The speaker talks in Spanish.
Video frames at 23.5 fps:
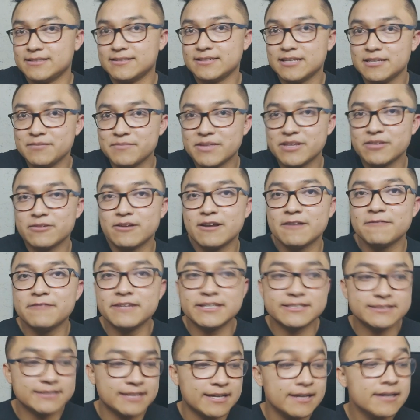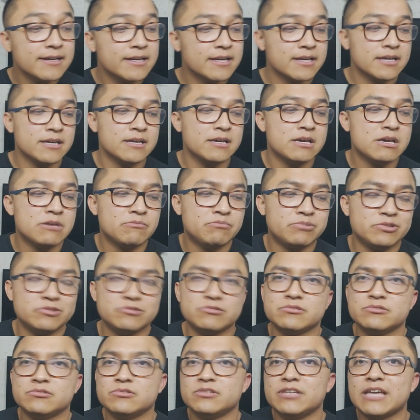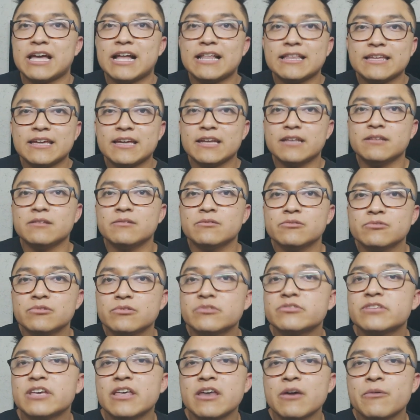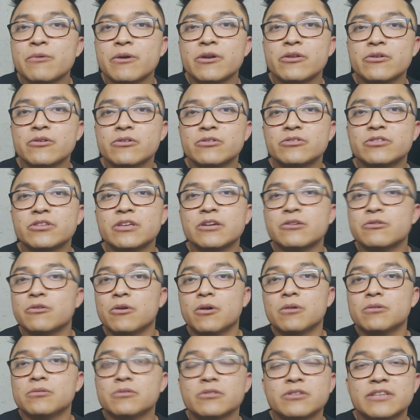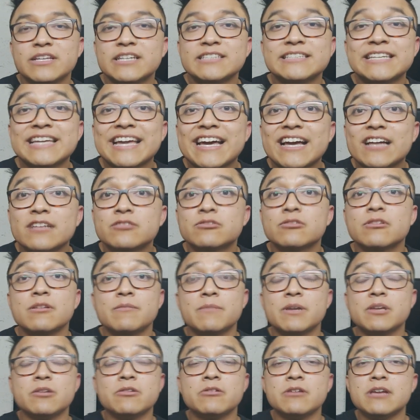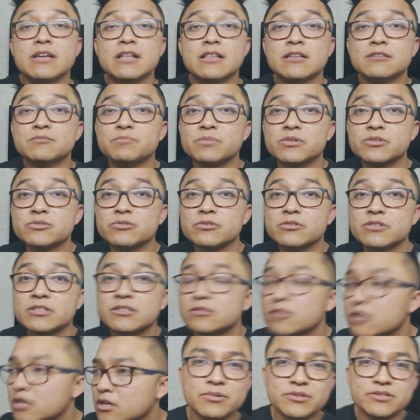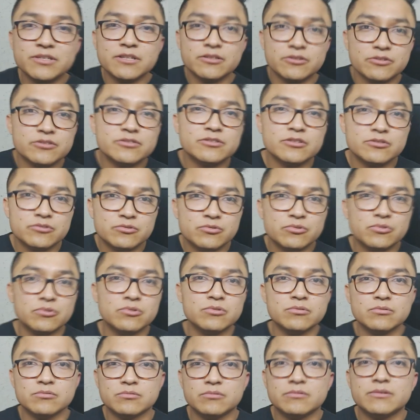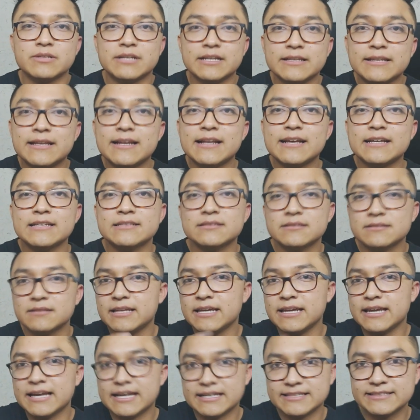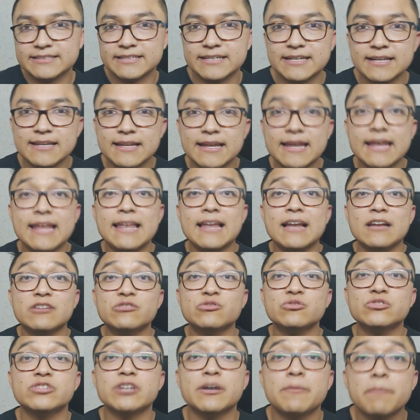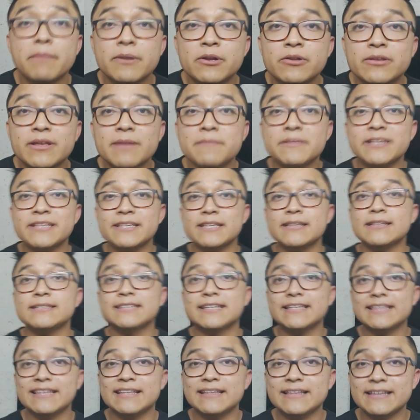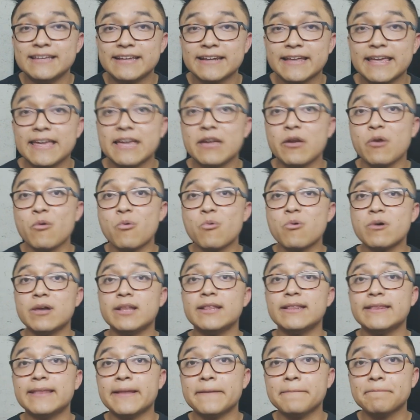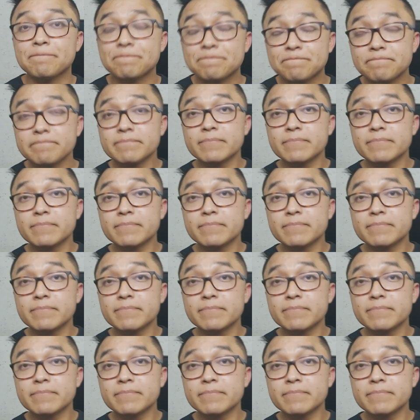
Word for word: estés animando la fiesta, pues si alguien no está de acuerdo contigo o no te hacen caso la mayoría de las personas, pues entonces tú tratarás de hacerle la lucha. Pero también tienes que tener en cuenta